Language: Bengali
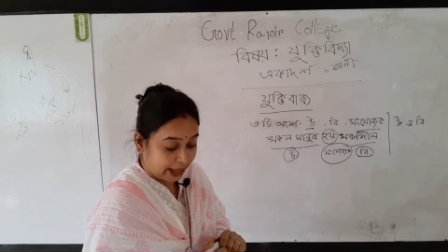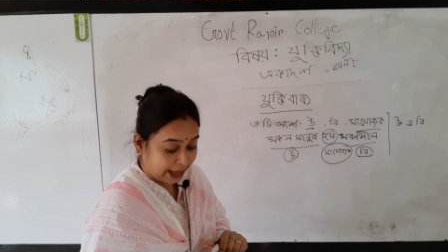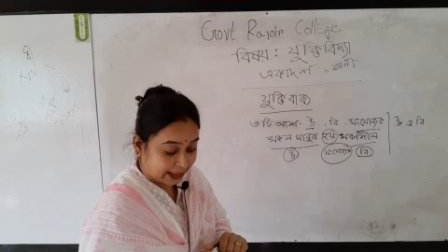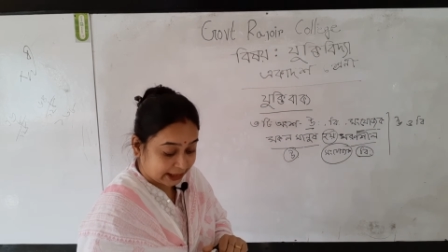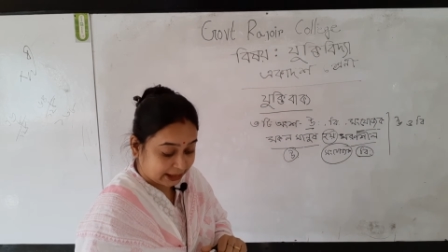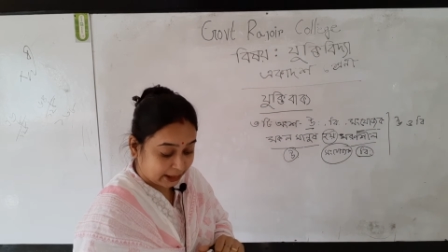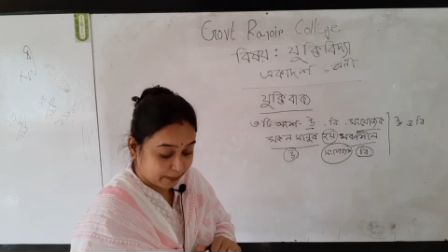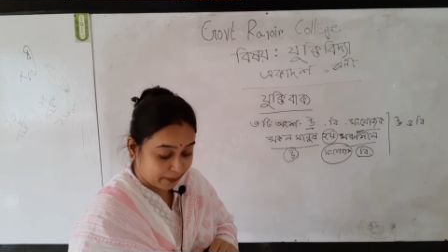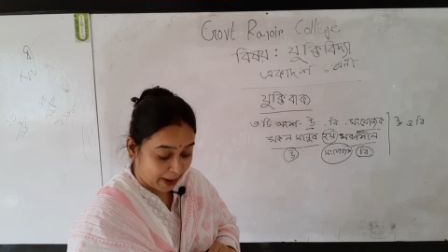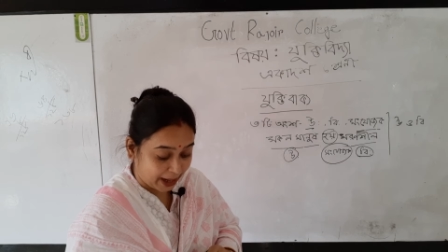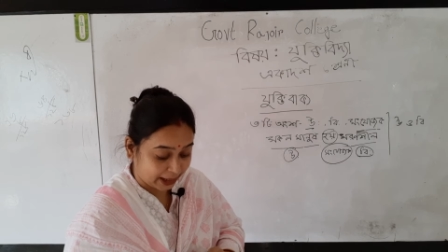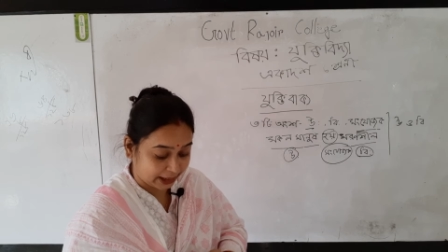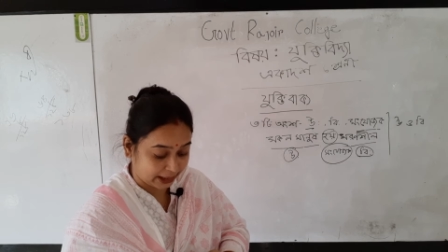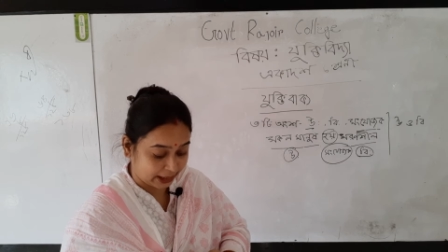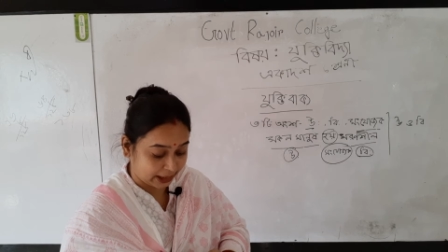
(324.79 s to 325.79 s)
একটি
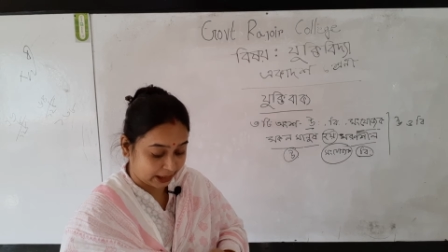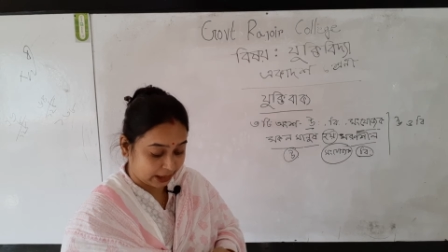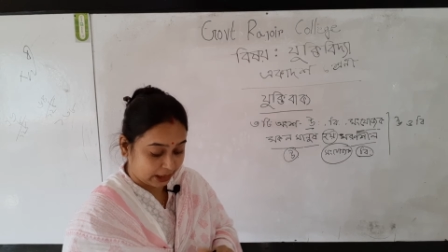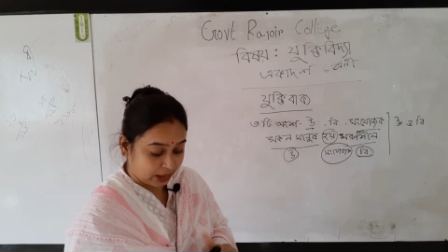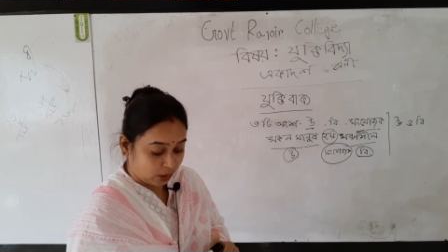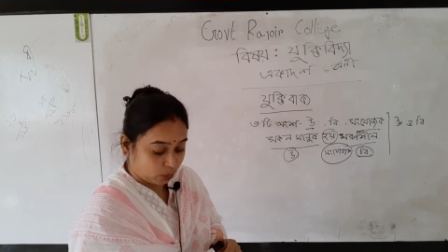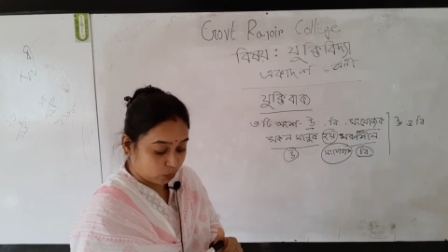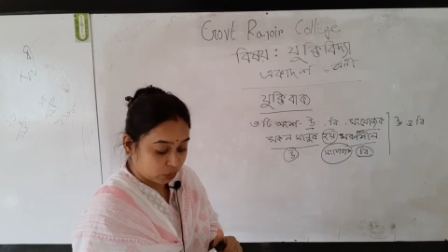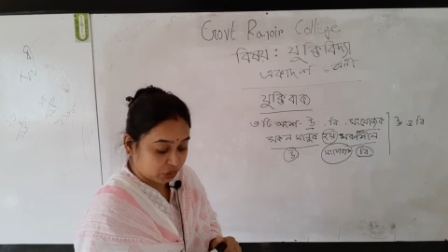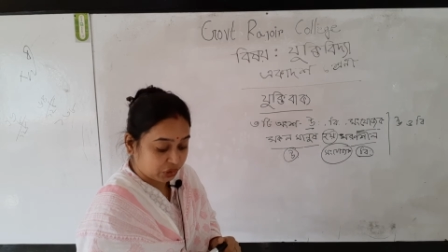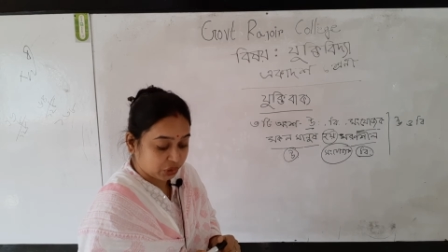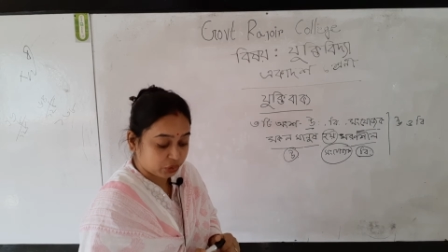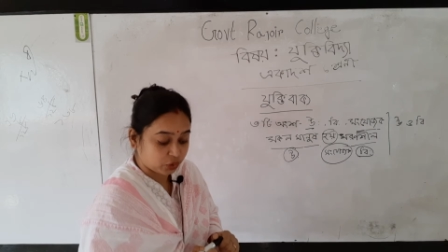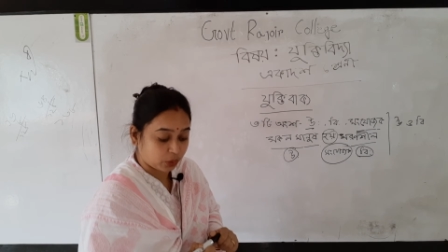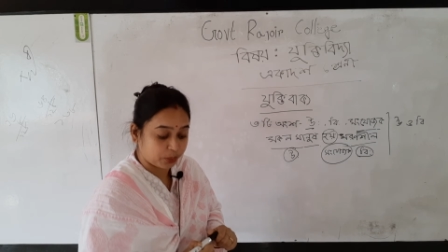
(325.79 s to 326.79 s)
বাক্যে
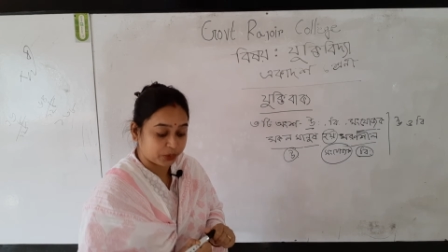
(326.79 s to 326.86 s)
উদ্দেশ্য